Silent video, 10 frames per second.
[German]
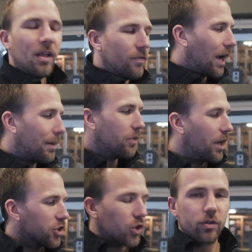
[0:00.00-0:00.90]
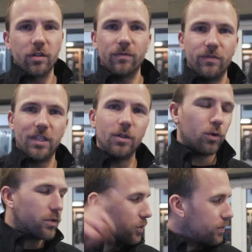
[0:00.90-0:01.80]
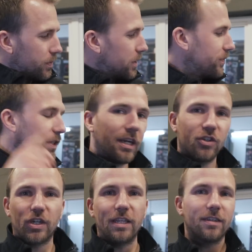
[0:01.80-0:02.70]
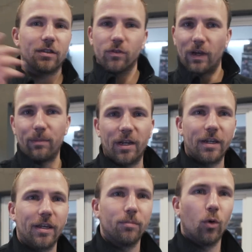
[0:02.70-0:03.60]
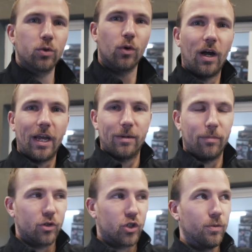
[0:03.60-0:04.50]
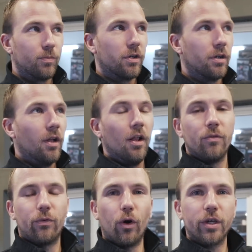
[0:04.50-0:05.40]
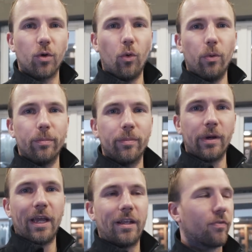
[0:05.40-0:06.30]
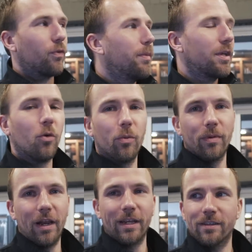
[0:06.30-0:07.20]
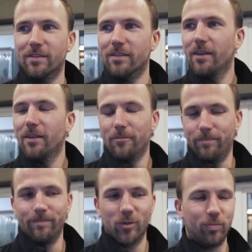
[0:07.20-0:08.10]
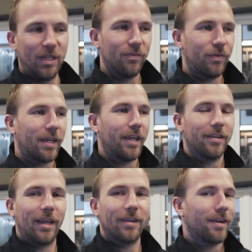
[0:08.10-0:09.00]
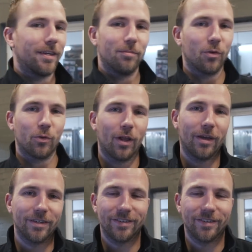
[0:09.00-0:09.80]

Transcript: Wir haben da schon ein Video zum äh, Wiederinstandsetzung. Wir haben einen anderen Motor eingebaut, stimmt. Äh, für euch oben rechts, für mich oben links. Hm, Im Spiegelverkehr denken, gar nicht mal so leicht.